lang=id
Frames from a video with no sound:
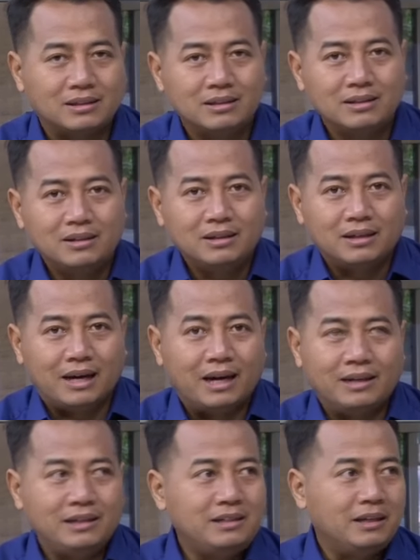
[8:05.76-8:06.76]
Yeah.
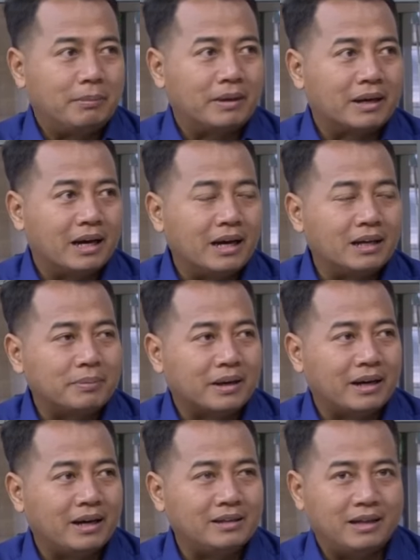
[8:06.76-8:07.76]
Anies ya PKS,
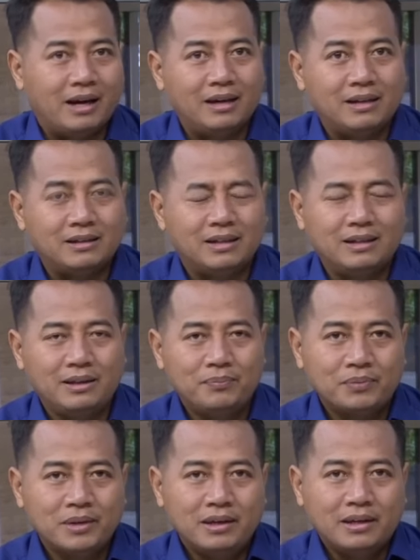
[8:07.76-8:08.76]
PKS ya Anies. Jadi
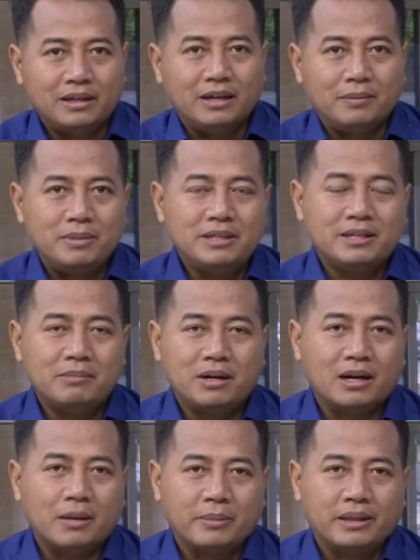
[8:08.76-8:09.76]
yang bisa
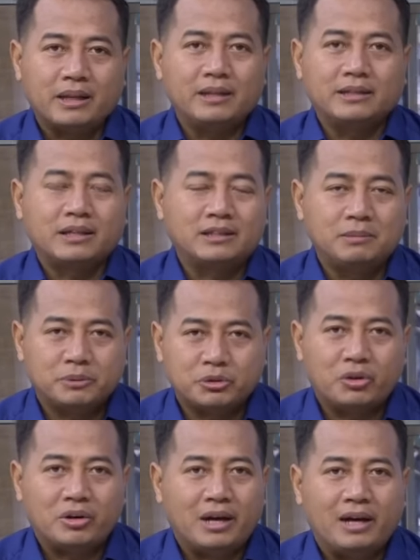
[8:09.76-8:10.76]
mengkapitalisasi
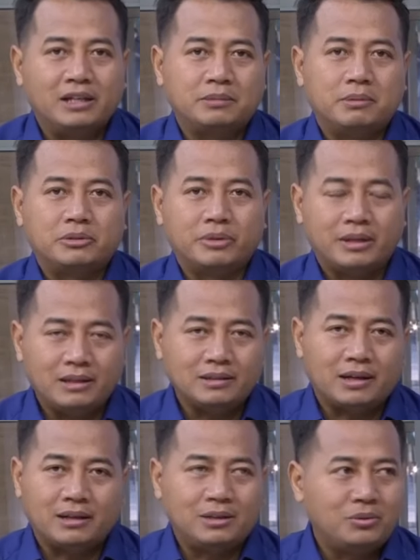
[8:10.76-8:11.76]
pesona Anies Baswedan
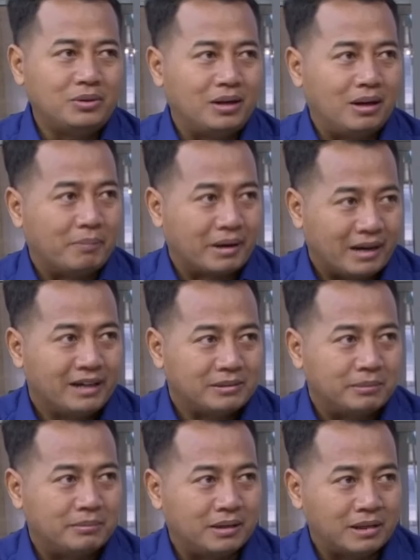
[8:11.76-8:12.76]
saat itu adalah
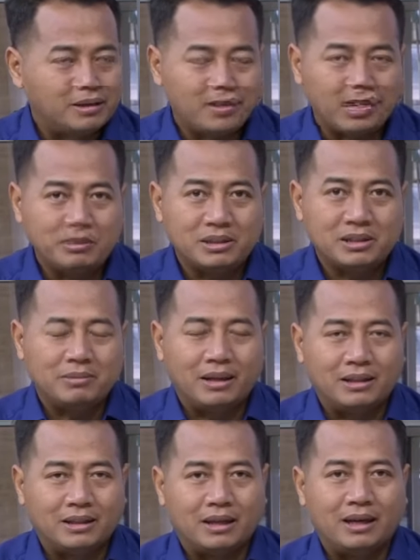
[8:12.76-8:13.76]
PKS memang. Itu nggak bisa
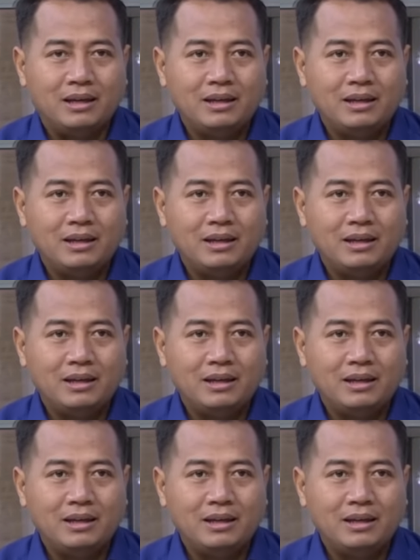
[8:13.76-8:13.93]
dibantah.